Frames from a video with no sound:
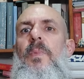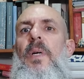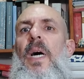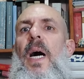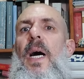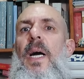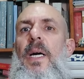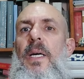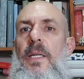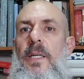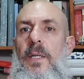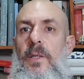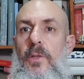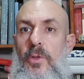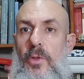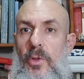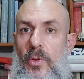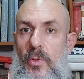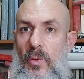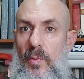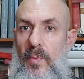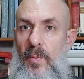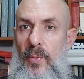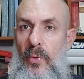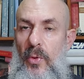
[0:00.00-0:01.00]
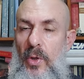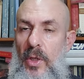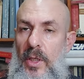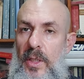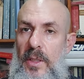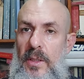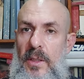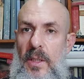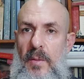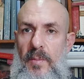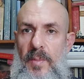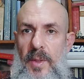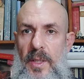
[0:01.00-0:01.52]
agredido por
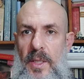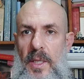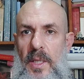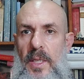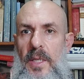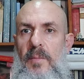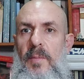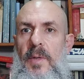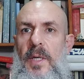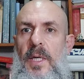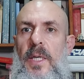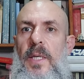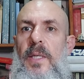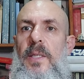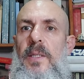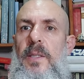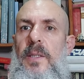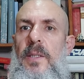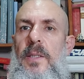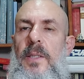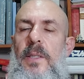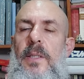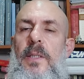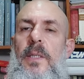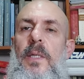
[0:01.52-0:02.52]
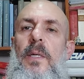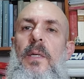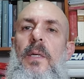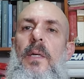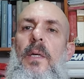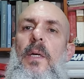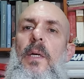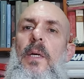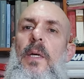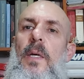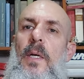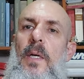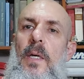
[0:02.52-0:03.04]
Hitler, pela Alemanha nazista,
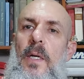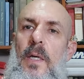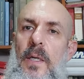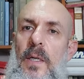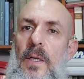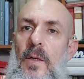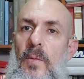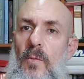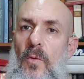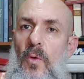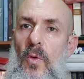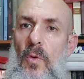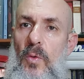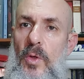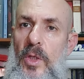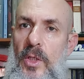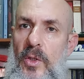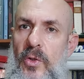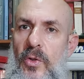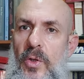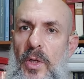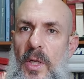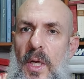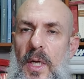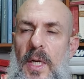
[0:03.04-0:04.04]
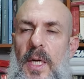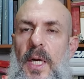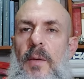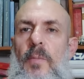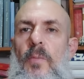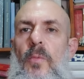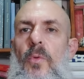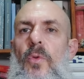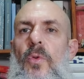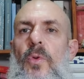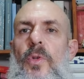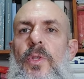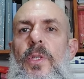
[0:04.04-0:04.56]
e com isso ele
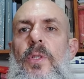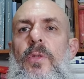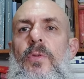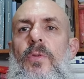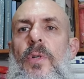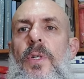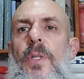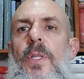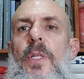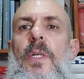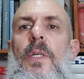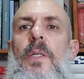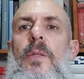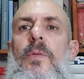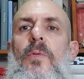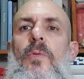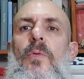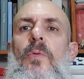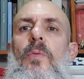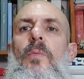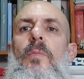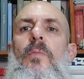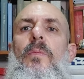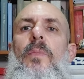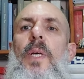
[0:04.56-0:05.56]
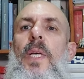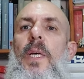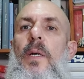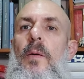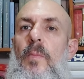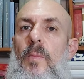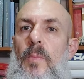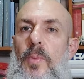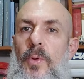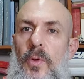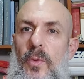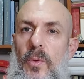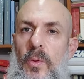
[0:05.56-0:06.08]
acabou se tornando
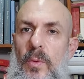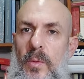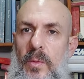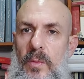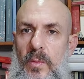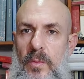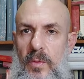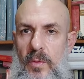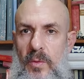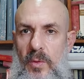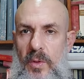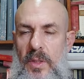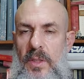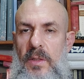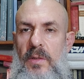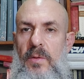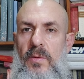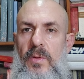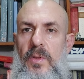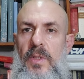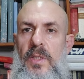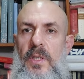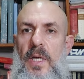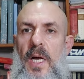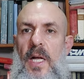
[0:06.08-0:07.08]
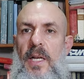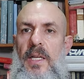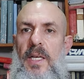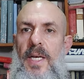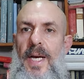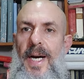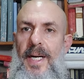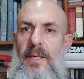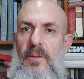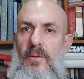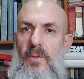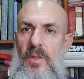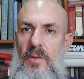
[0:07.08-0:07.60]
membro do, dos
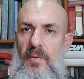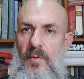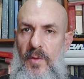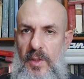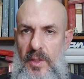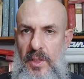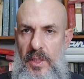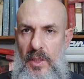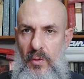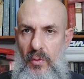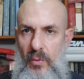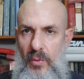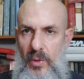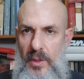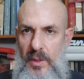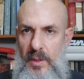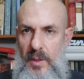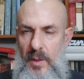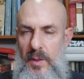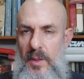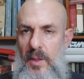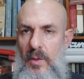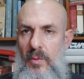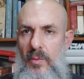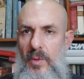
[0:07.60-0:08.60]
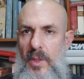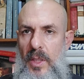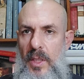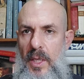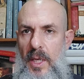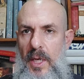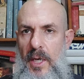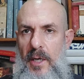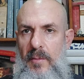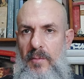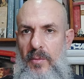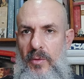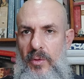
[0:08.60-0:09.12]
aliados e vencedores da Segunda
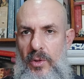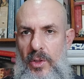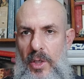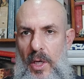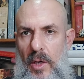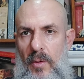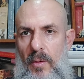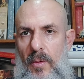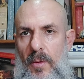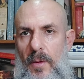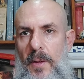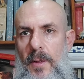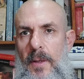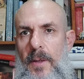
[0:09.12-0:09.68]
Guerra Mundial.